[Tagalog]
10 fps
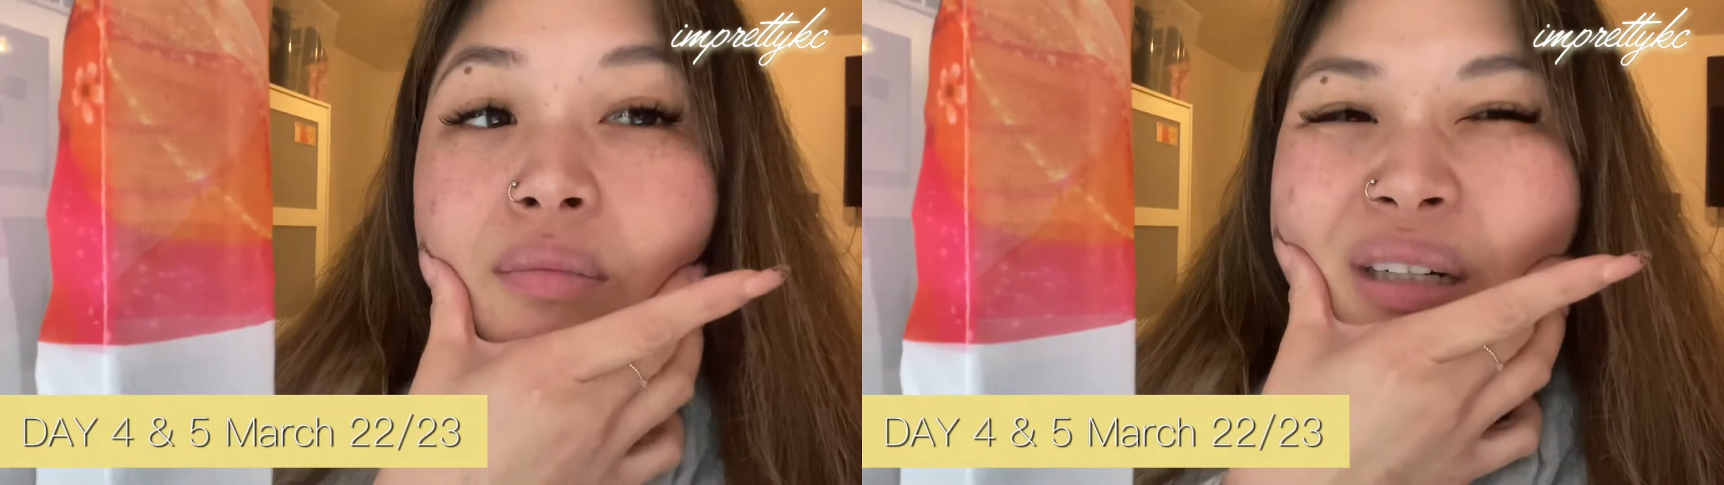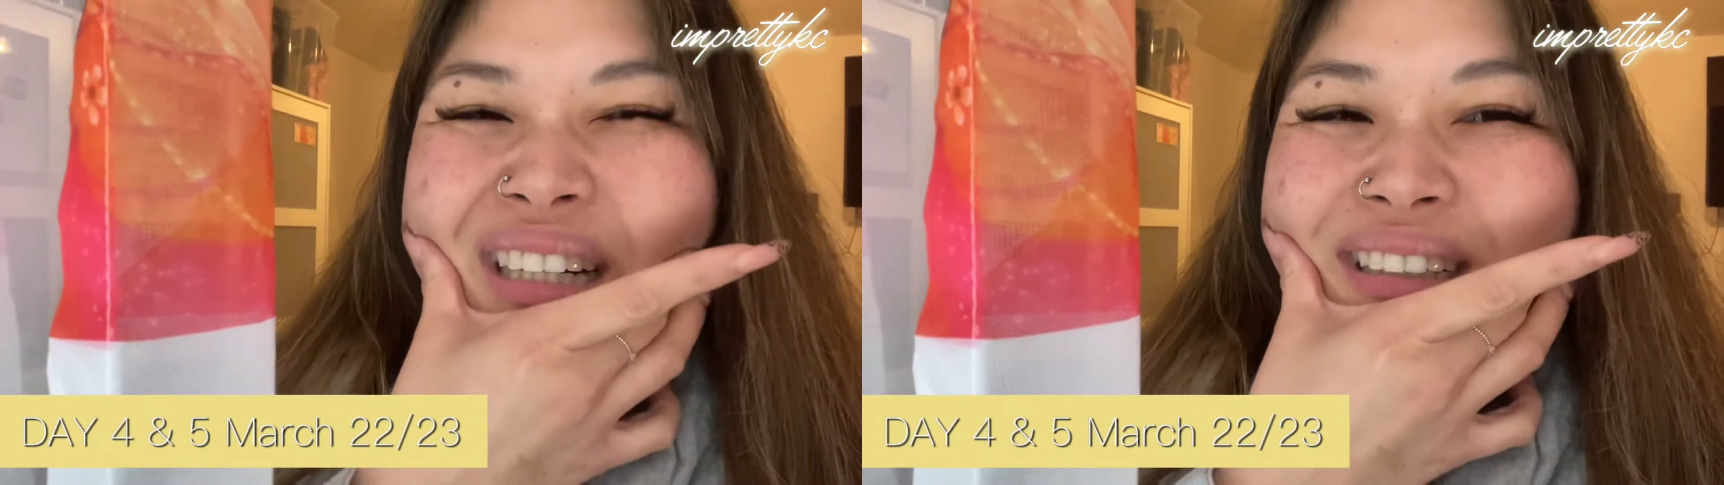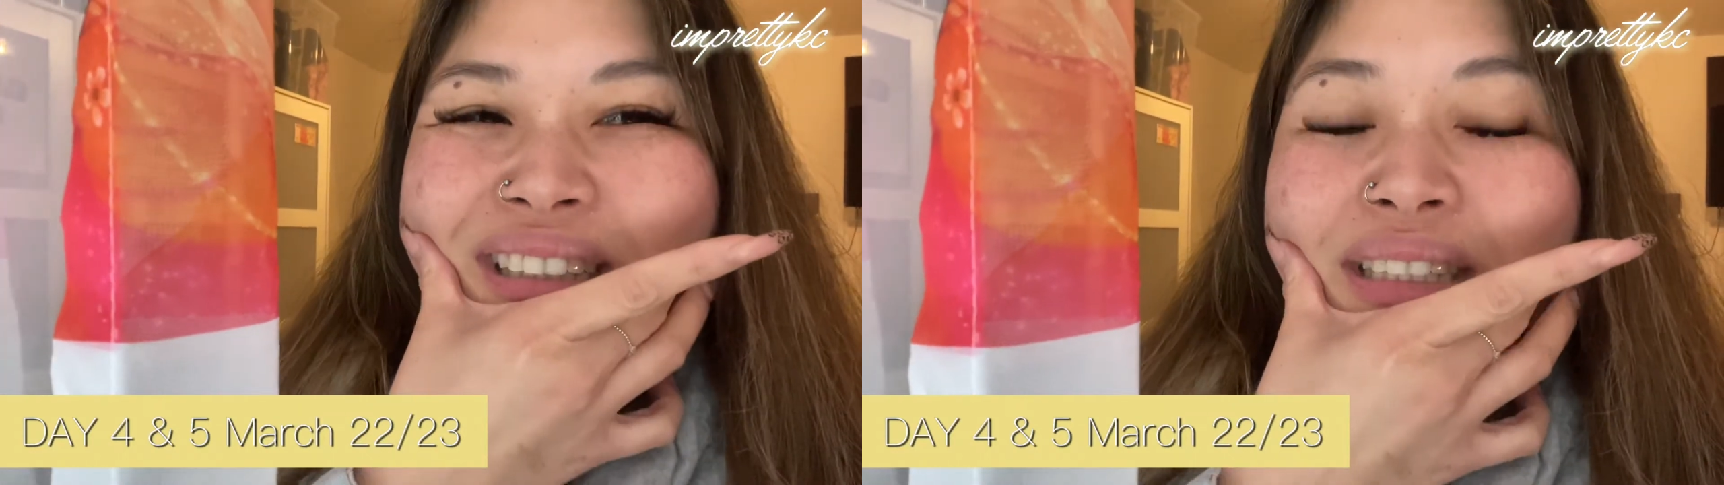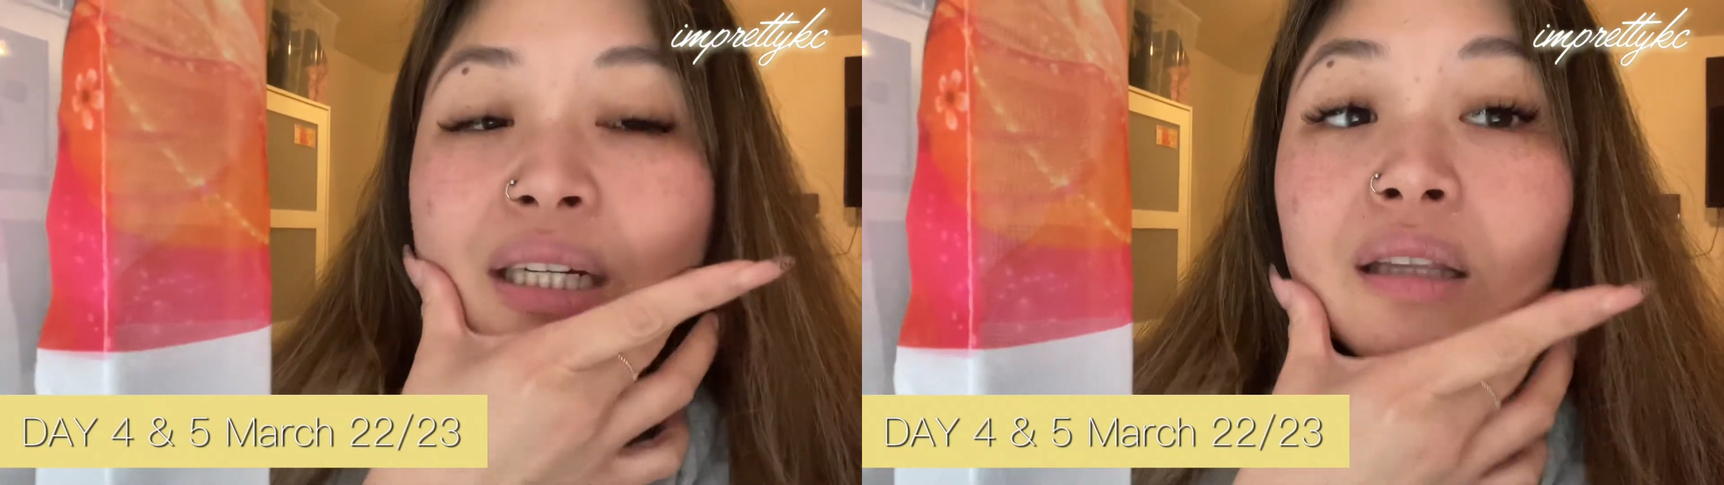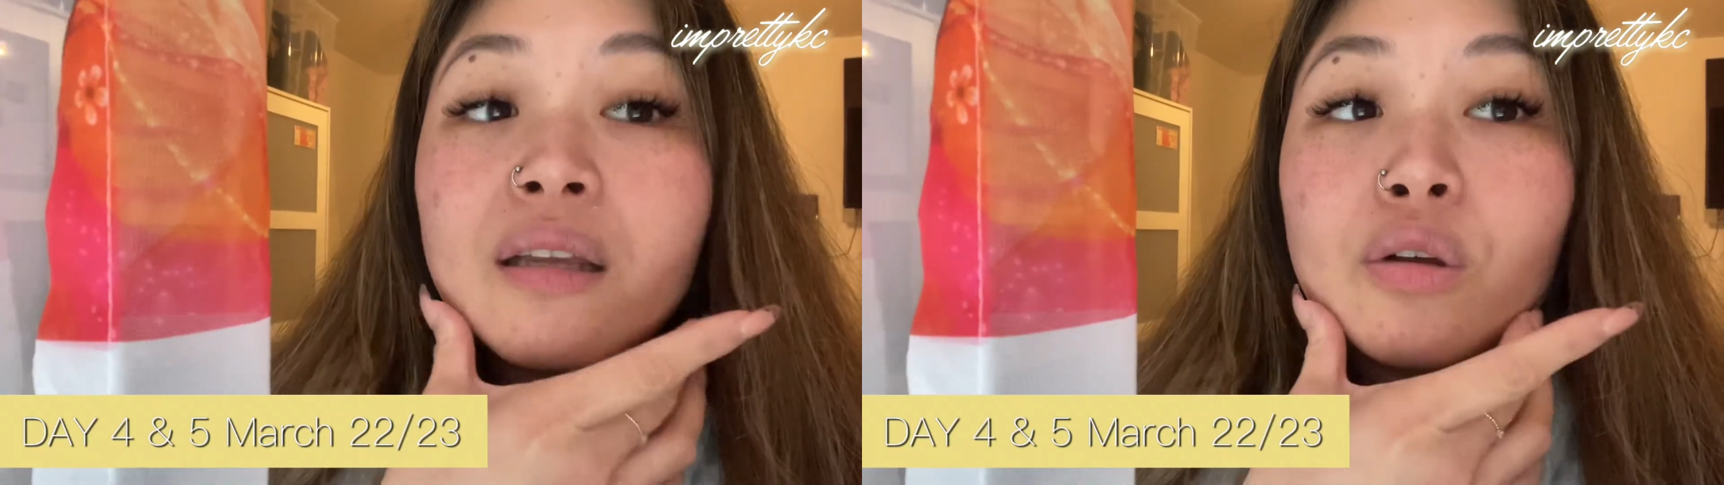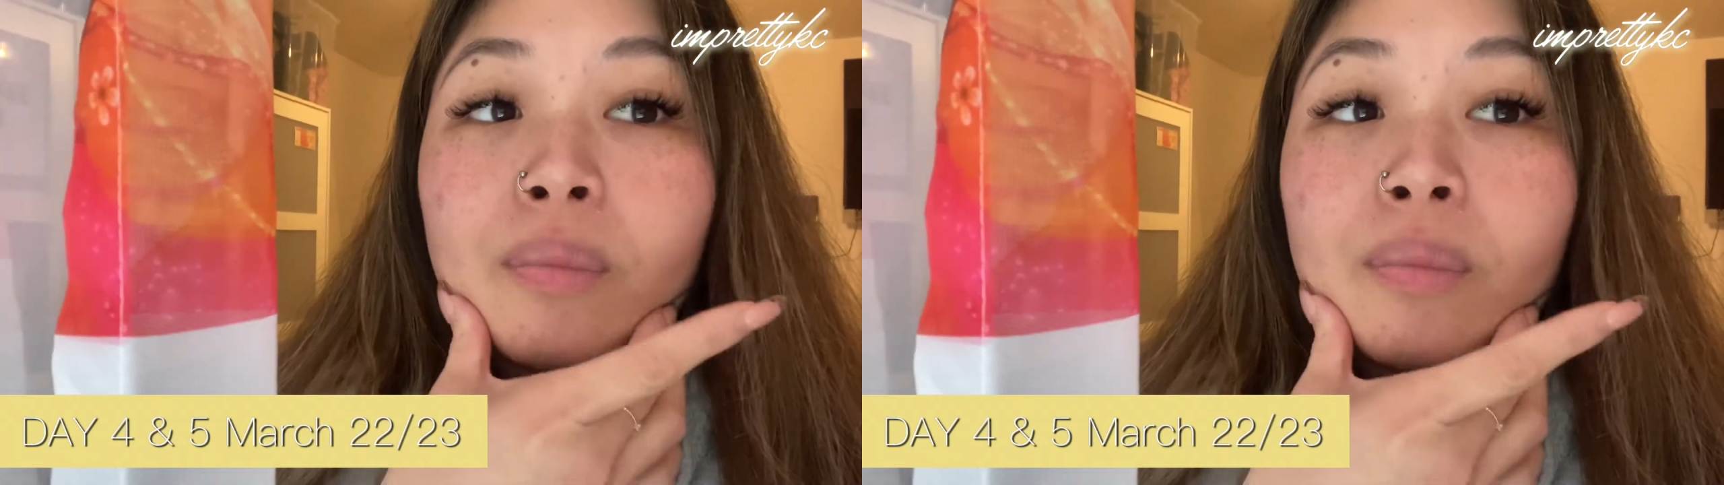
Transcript: Parang ang sakit dito,